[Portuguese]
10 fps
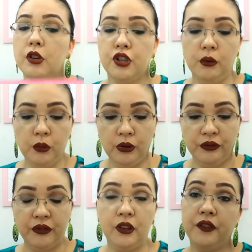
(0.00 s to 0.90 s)
Eu achei
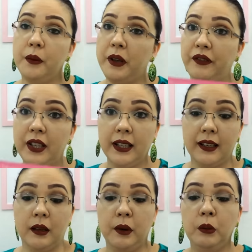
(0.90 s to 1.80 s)
muito fofo a minha filha,
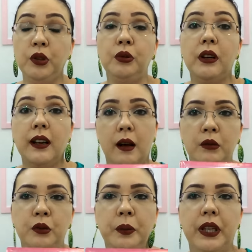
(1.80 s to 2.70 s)
ela quebra muito o
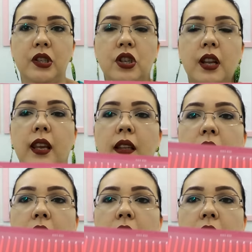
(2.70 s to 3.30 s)
cabo do pente, né?